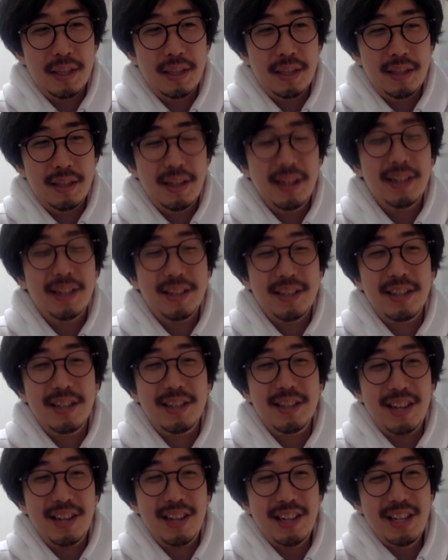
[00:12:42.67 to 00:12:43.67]
なんかさ、
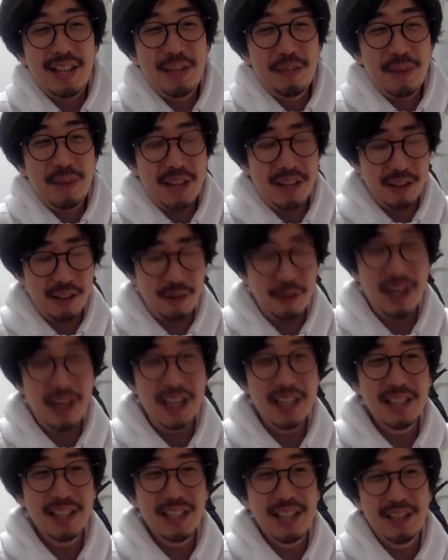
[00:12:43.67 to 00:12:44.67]
サラリーマンの
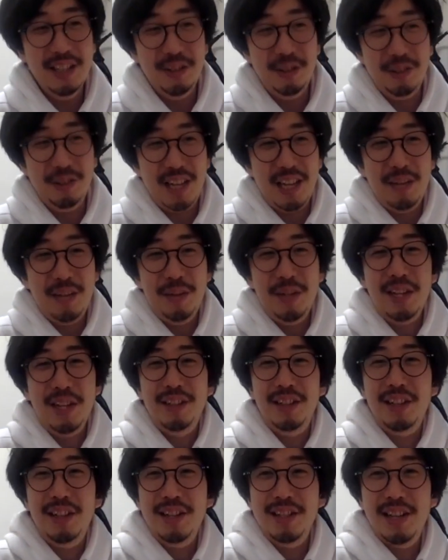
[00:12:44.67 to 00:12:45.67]
会社員のお悩みだっ
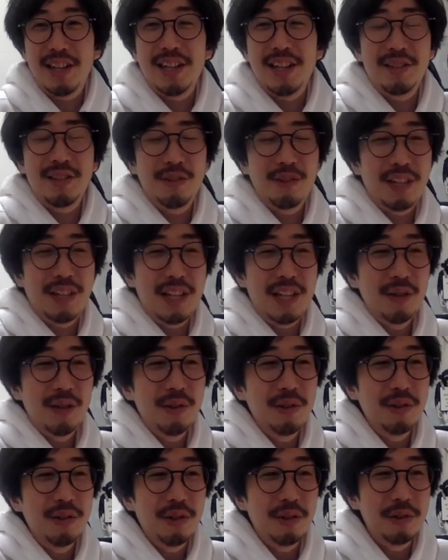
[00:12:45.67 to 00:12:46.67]
たらさ、その多
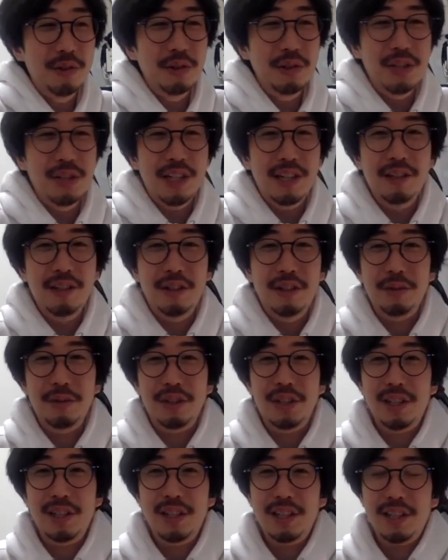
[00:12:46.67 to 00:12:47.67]
少業種違くて
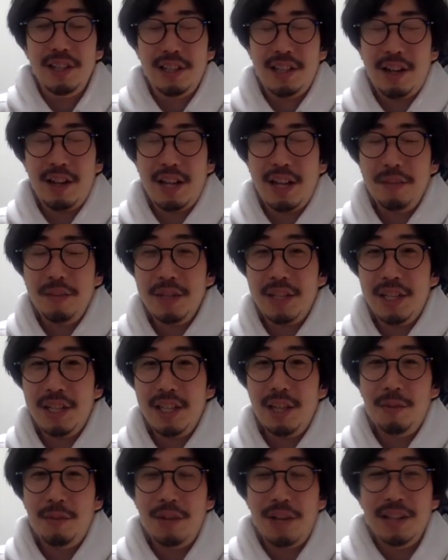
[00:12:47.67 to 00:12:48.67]
も悩み聞
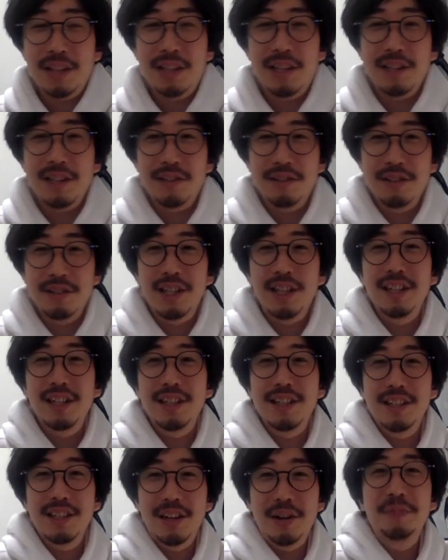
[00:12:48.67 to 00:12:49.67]
いてもらえたりするじゃない
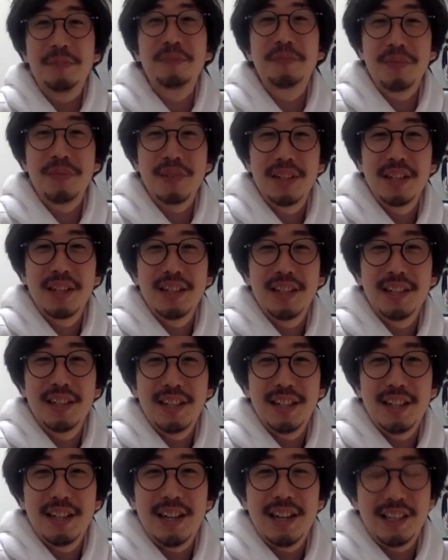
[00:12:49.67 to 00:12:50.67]
ですか。
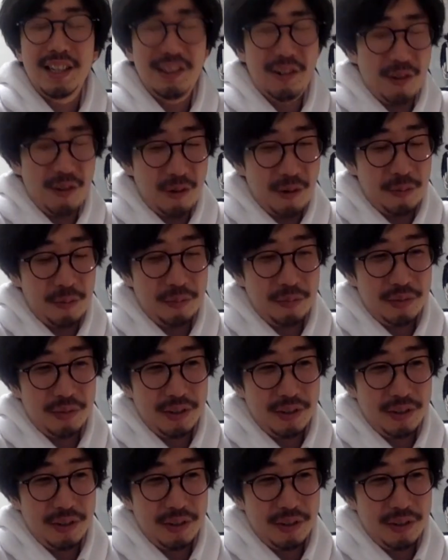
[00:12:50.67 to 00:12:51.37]
あの、